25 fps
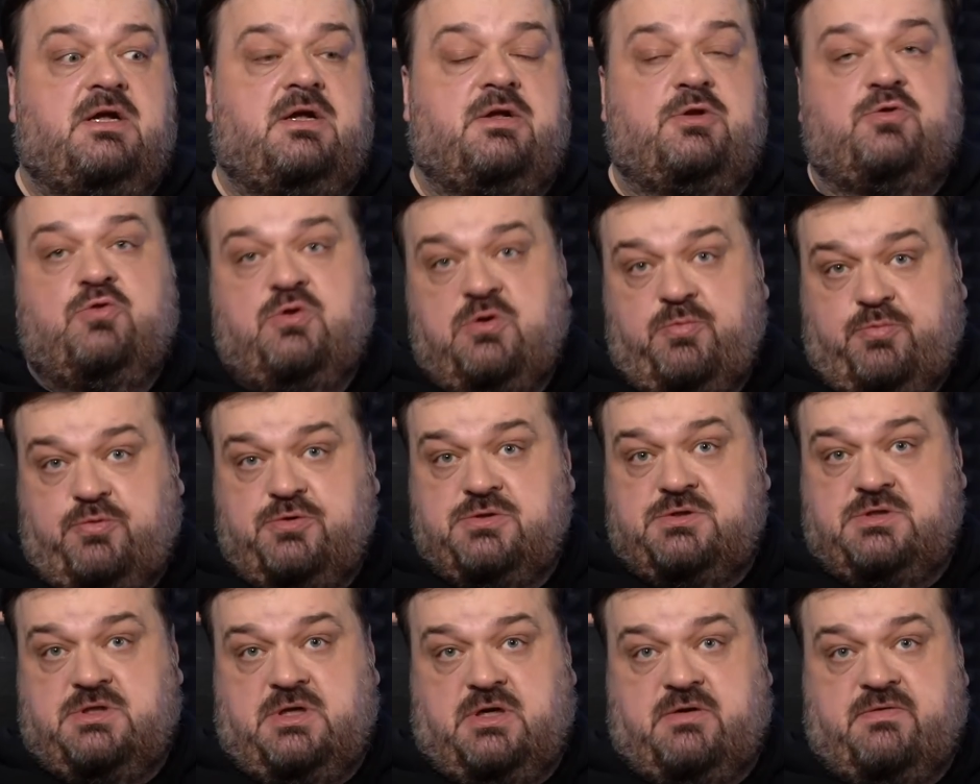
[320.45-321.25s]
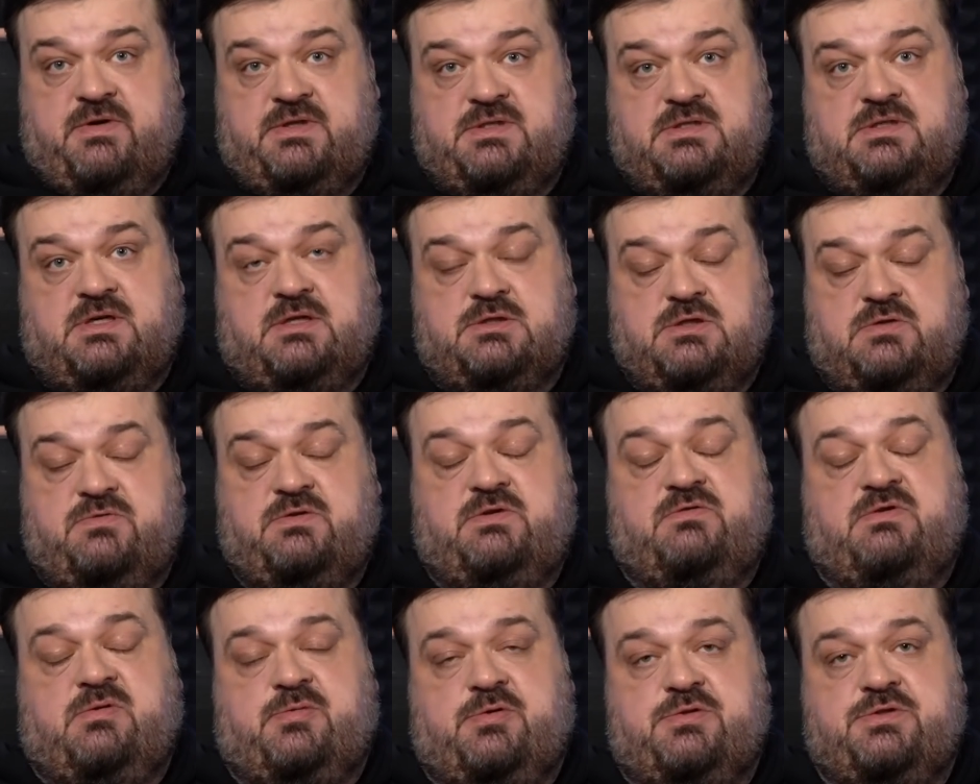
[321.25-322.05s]
Ну и пусть так, в конце концов,
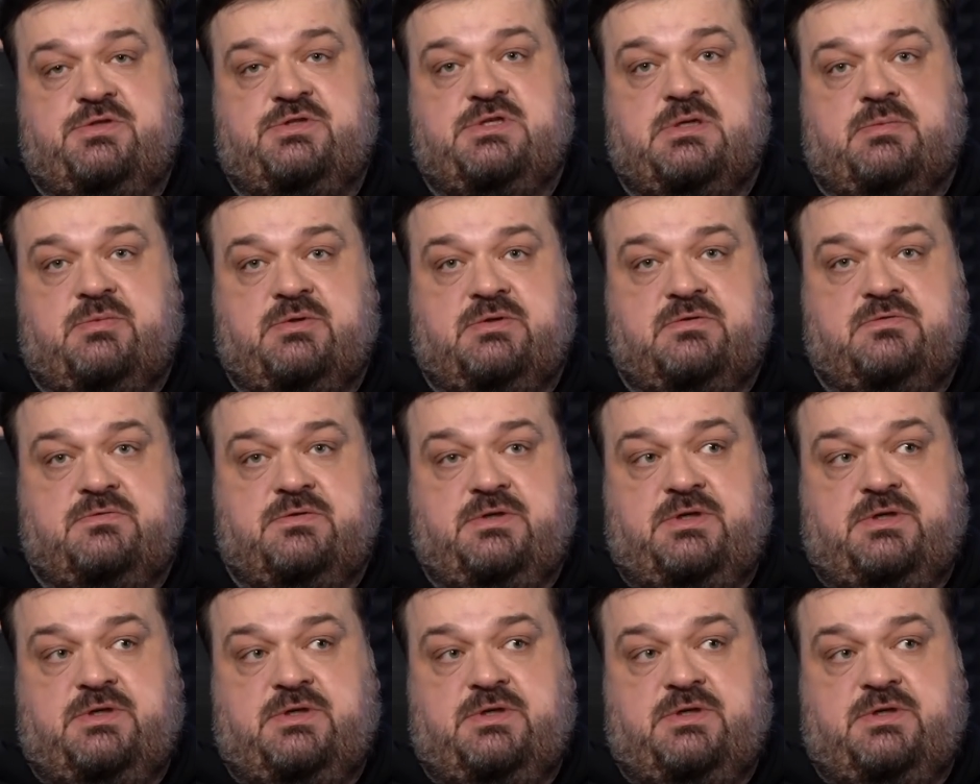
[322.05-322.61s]
это вопрос терминов.